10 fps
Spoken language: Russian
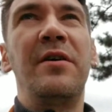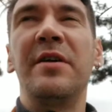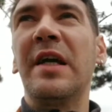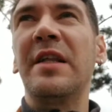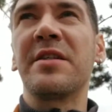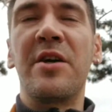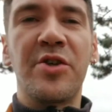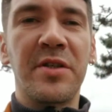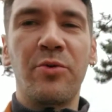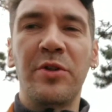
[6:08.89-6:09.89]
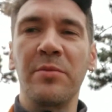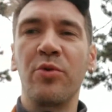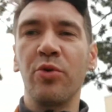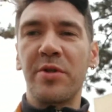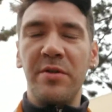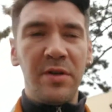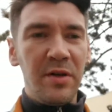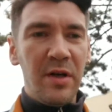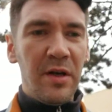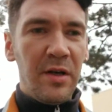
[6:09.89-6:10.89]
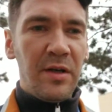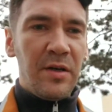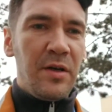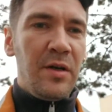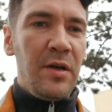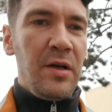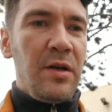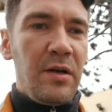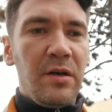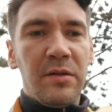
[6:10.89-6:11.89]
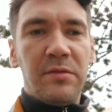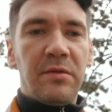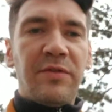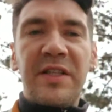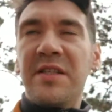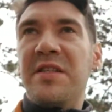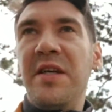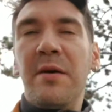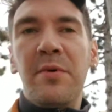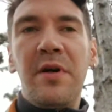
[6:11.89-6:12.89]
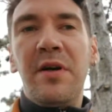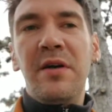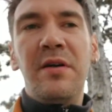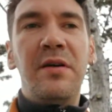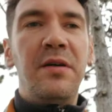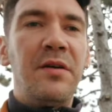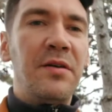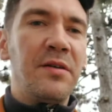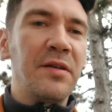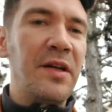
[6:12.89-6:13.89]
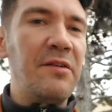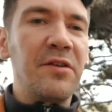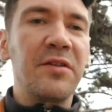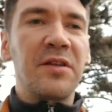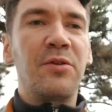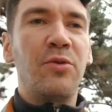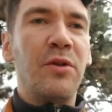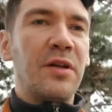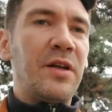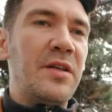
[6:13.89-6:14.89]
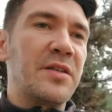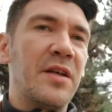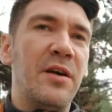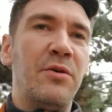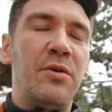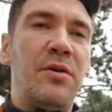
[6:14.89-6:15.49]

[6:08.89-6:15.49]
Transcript: Я не знаю сейчас какой там курс. 27 э, гривен за доллар, я не знаю.